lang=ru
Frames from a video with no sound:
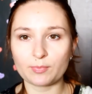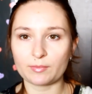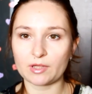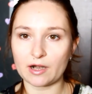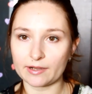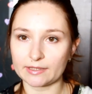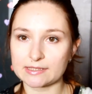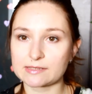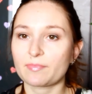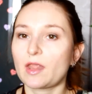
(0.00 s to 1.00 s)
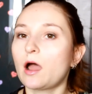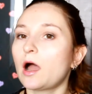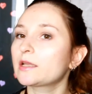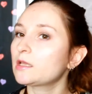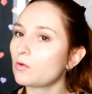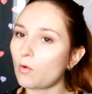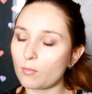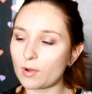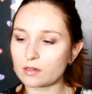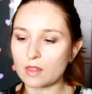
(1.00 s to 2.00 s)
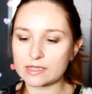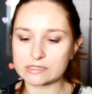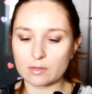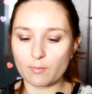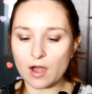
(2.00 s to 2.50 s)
померанец. Они оба классно